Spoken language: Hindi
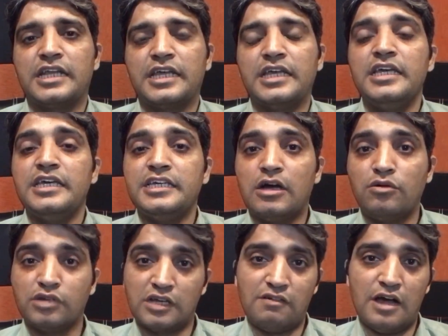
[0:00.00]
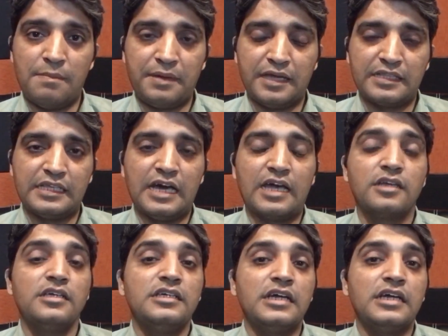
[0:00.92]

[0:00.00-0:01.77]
रहे या उनका वहाँ पे इख्तियार